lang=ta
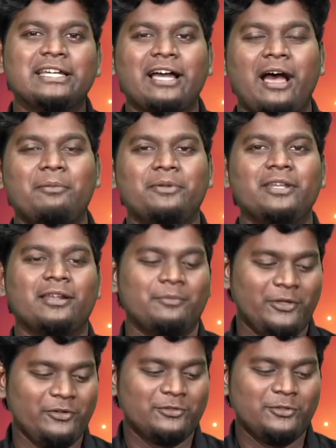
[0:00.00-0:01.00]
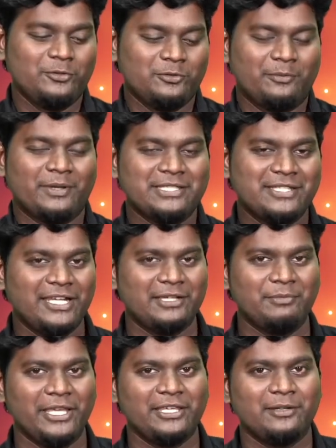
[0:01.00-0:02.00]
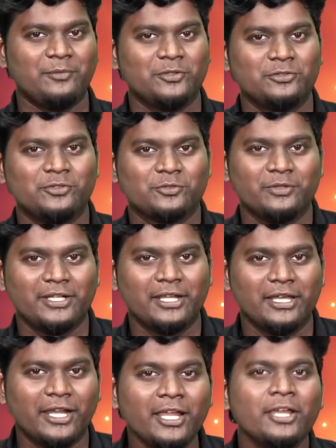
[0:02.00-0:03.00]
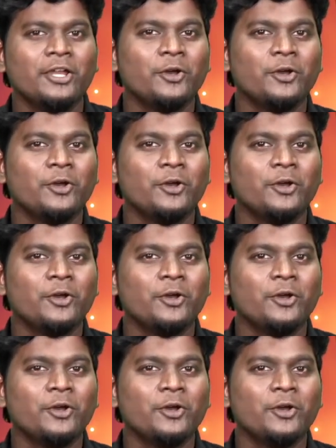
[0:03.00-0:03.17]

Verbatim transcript: அப்படின்ற மாதிரி வந்துட்டு ஒரு பஞ்சு டைலாக் பயங்கரமாக வந்துட்டு சொல்லியிருக்காரு